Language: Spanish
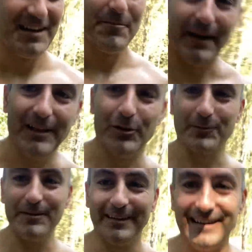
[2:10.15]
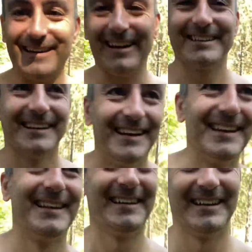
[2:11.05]
para el 2023
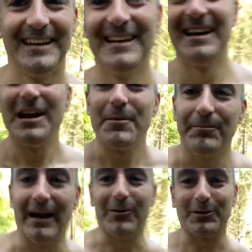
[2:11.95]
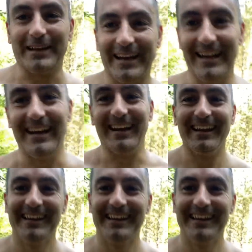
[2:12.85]
va a cortar el,